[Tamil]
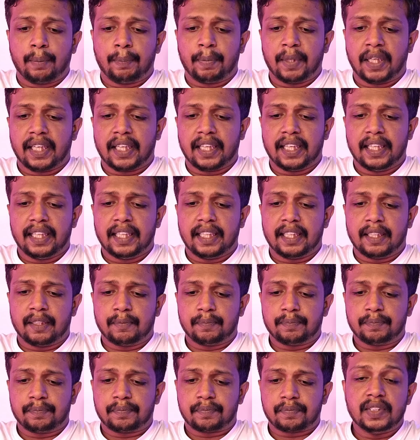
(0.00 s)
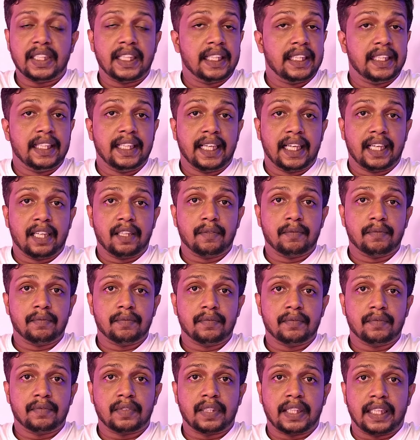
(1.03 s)
குறிப்பாக இந்தியா
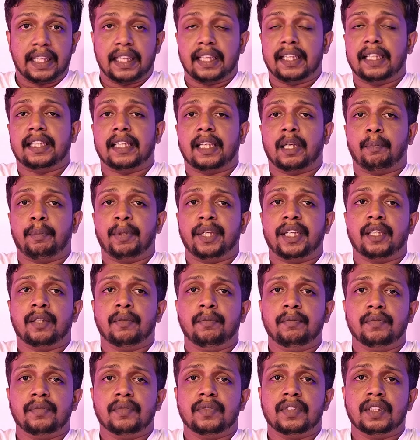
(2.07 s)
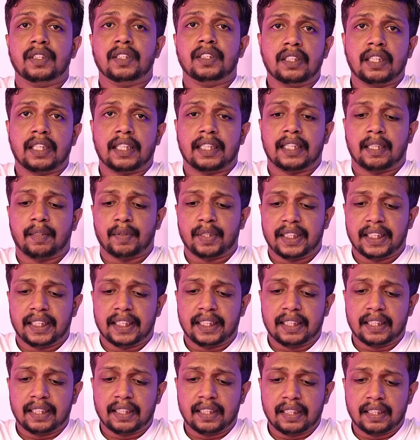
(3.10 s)
இரண்டு தரப்பிற்கும் அதாவது
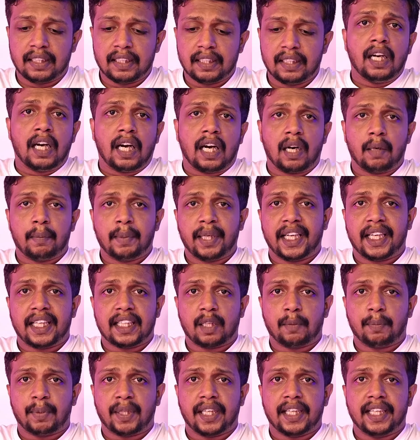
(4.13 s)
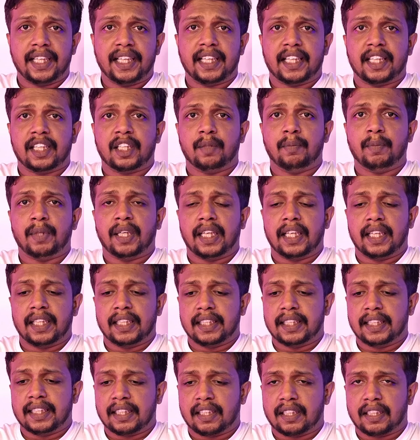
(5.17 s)
அமெரிக்க தரப்பாக இருக்கட்டும்
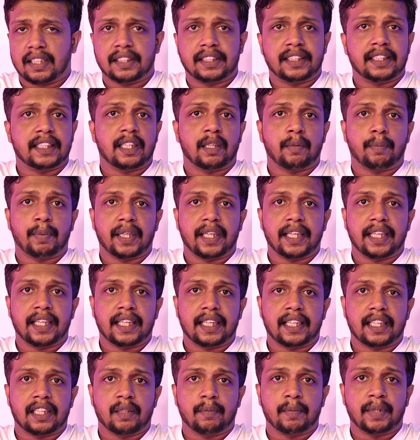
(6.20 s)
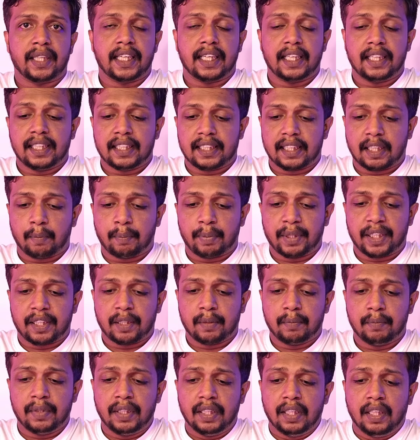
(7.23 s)
அல்லது ரஷ்ய தரப்பாக இருக்கட்டும் இரண்டு
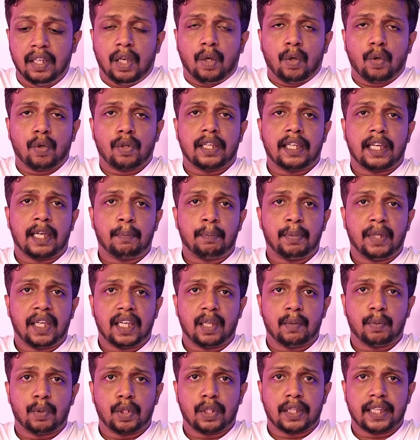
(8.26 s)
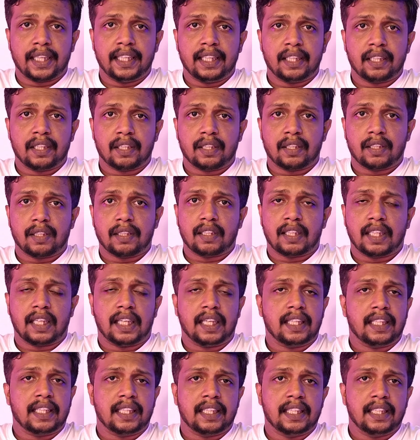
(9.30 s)
தரப்பிற்கும் ஒரு நட்பான போக்கை
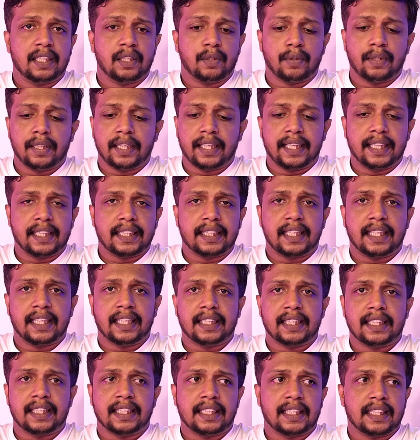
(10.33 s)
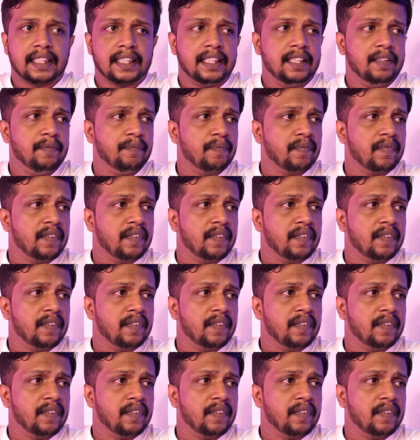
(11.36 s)
காட்டுகின்ற ஒரு நிலையைத்தான் எடுத்திருந்தது